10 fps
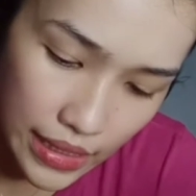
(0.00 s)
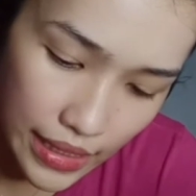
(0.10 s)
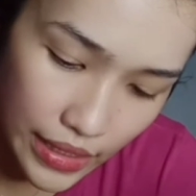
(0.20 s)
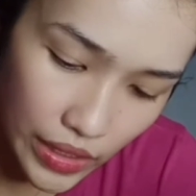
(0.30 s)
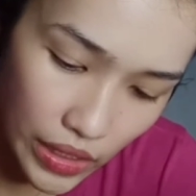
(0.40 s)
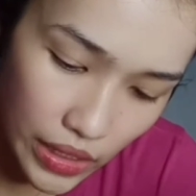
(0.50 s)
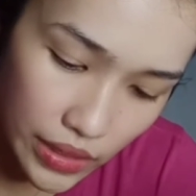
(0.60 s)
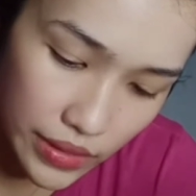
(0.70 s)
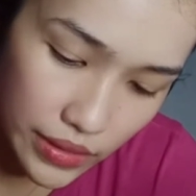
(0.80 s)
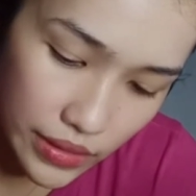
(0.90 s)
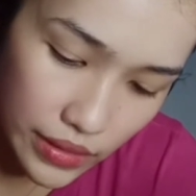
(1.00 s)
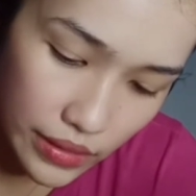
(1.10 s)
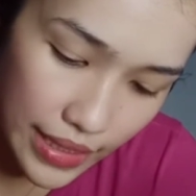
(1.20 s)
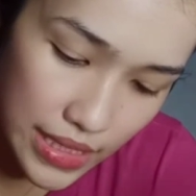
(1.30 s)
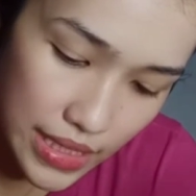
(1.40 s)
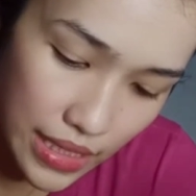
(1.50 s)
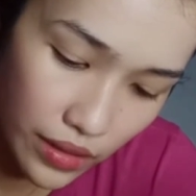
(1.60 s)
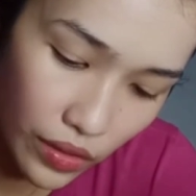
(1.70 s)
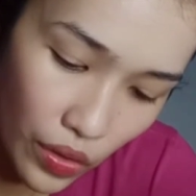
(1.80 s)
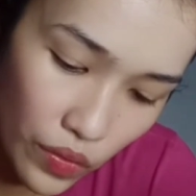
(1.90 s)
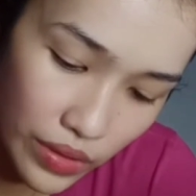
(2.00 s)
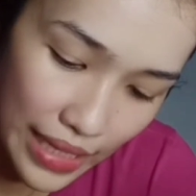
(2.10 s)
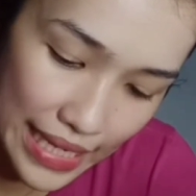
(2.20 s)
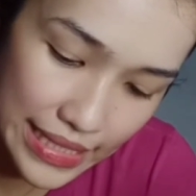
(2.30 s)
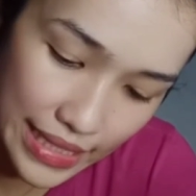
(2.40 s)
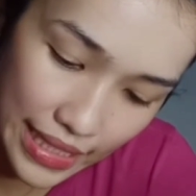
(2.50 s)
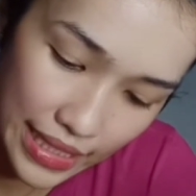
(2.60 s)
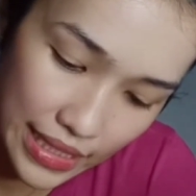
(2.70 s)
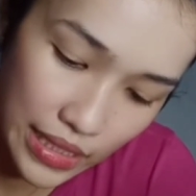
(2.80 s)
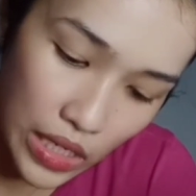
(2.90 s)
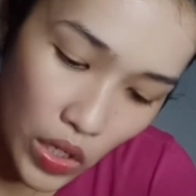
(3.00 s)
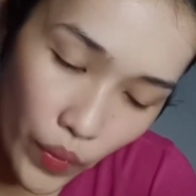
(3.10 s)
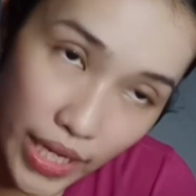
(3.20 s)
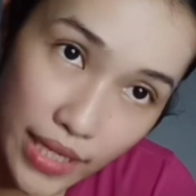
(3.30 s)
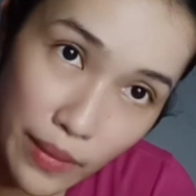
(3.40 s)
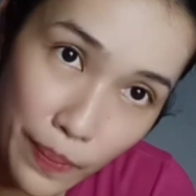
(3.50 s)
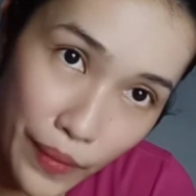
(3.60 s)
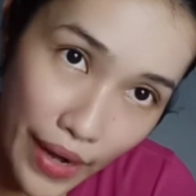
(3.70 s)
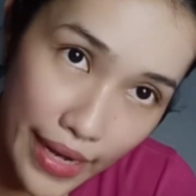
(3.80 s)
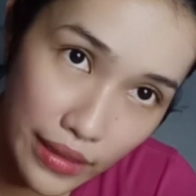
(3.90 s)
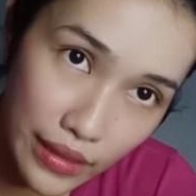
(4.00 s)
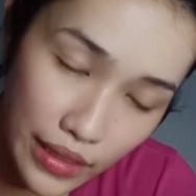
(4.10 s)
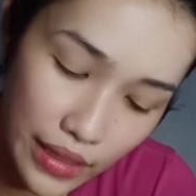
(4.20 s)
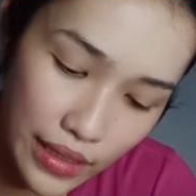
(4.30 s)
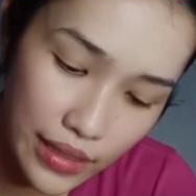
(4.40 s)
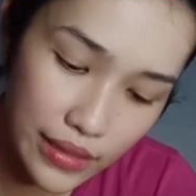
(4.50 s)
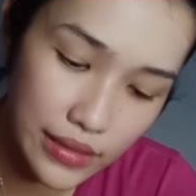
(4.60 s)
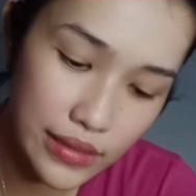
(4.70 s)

ano, instant glow glass skin with brightening